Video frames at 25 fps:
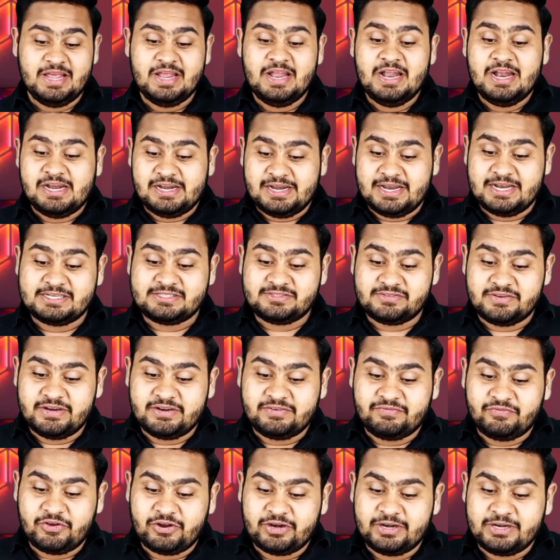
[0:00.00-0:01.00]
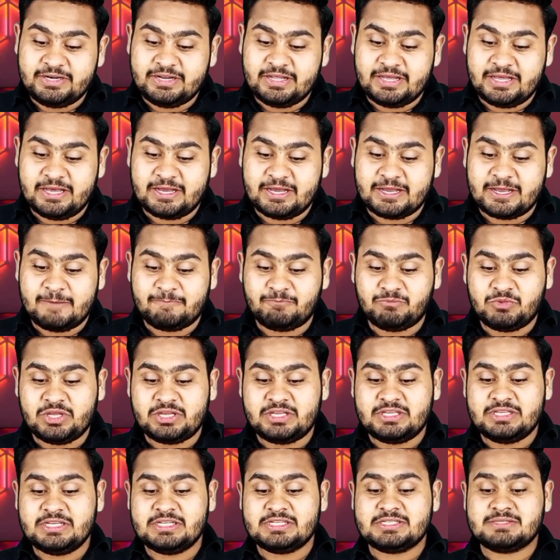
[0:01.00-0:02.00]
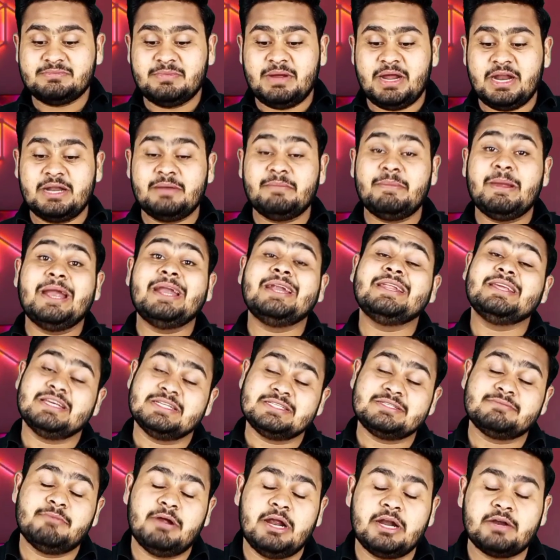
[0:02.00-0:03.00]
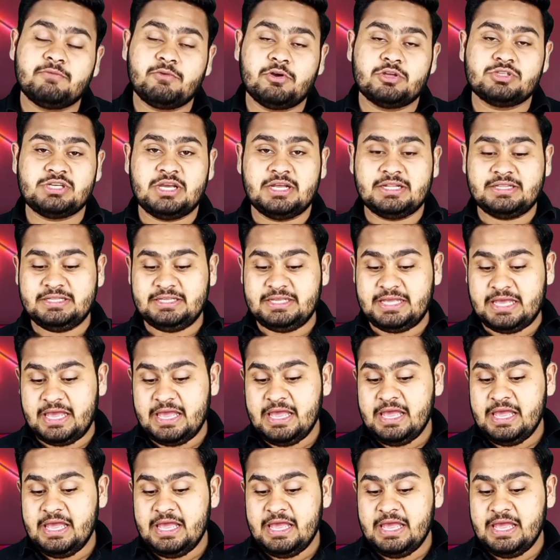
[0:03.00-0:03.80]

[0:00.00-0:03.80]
है लेट्स वेट फॉर इट कब तक ये स्मार्ट बैंड या स्मार्ट वॉच आती